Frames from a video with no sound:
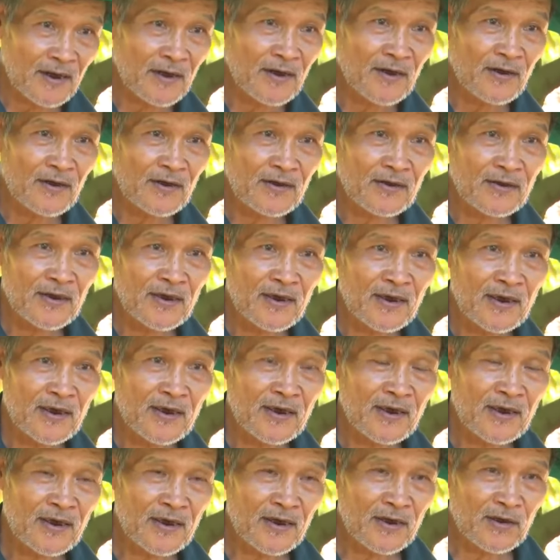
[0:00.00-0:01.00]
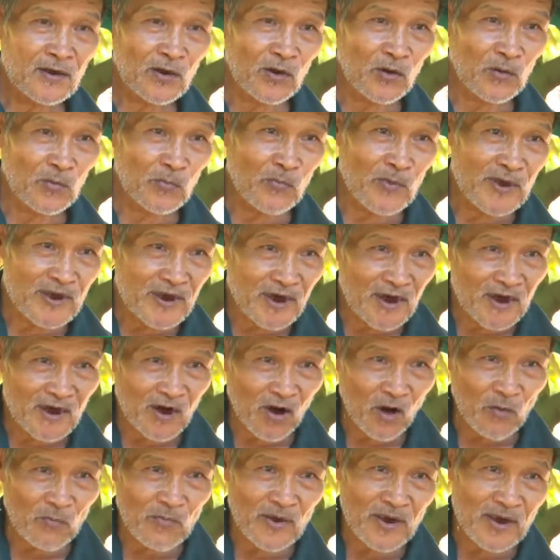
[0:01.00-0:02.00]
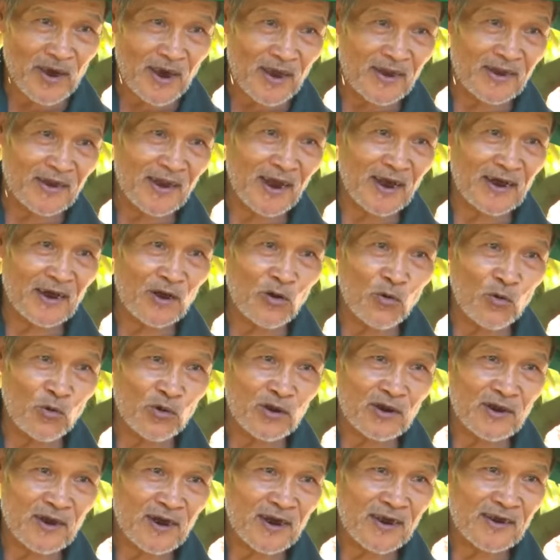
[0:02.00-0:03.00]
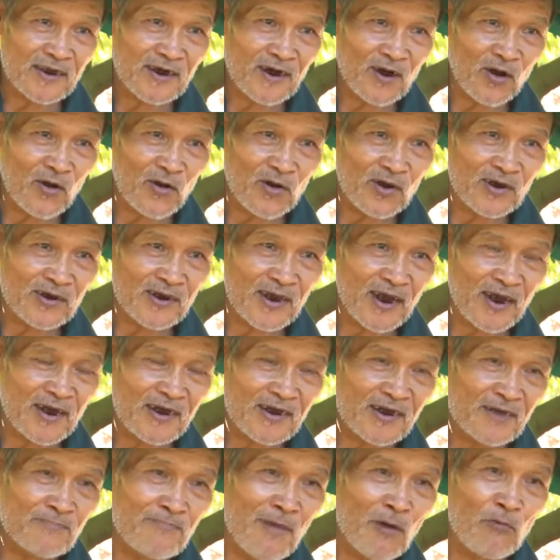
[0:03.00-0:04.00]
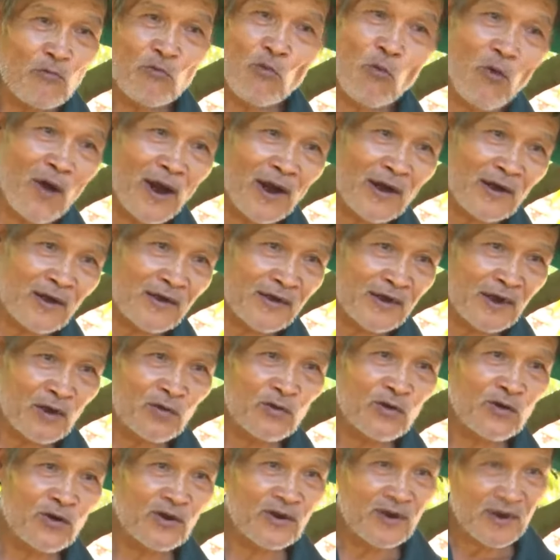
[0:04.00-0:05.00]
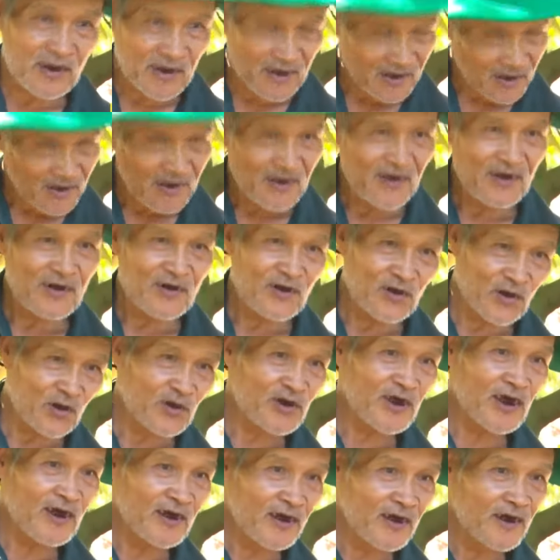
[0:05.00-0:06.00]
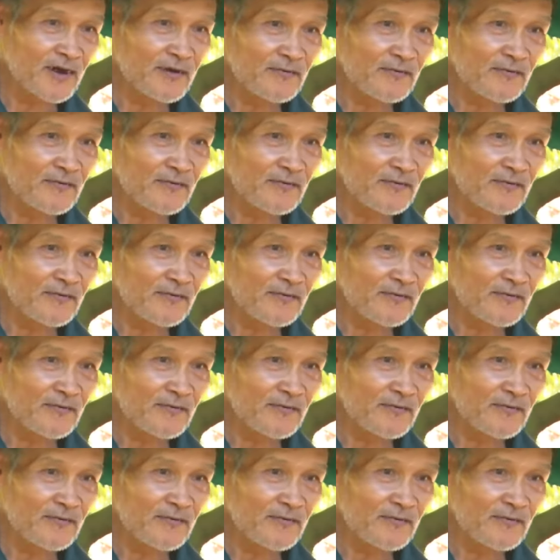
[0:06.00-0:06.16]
Đó. Thì nó bây giờ nó mới hình thành nụ như thế này, chứ còn người ta đi bông quả nó nhiều rồi thì nó sẽ